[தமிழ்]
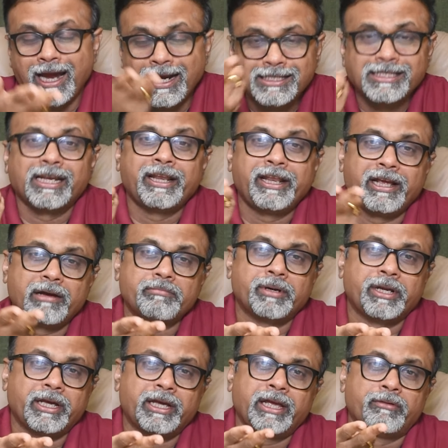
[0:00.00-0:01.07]
ஆன்சிலரி
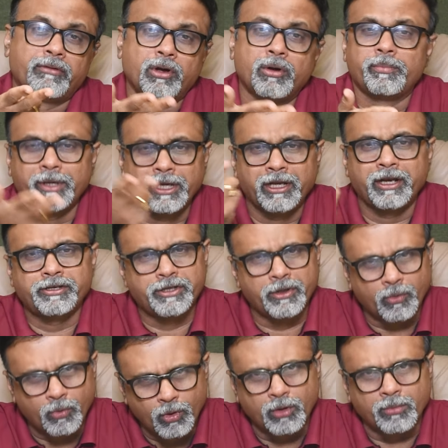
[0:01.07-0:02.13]
கம்பெனிக்கு இவ்வளோ பி
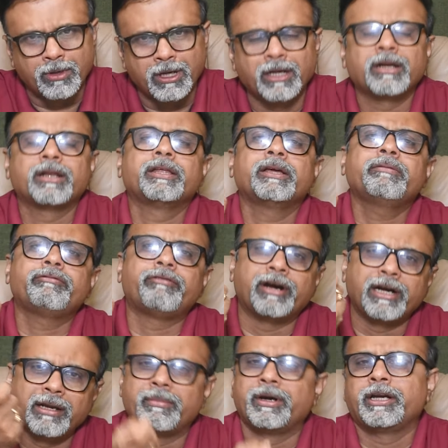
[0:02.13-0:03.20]
ரேஷியோ கொடுக்குமாங்கிறது
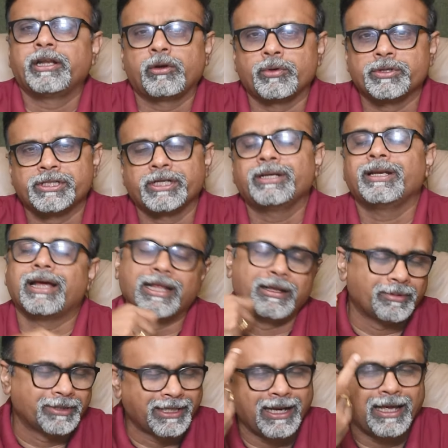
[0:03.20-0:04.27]
ஃபண்டமெண்டல் கொஸ்டின் அதை
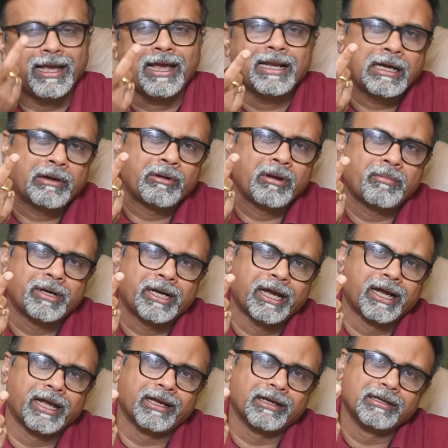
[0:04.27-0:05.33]
பற்றிலாம் யார்
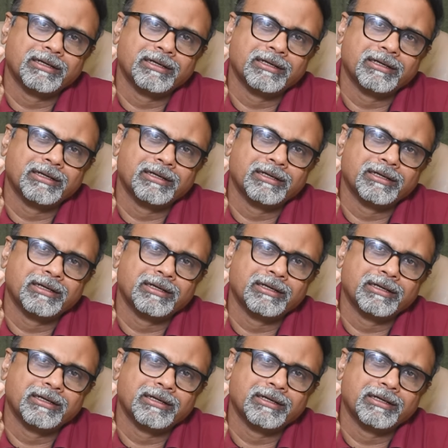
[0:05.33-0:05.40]
கவலைப்பட்டாங்க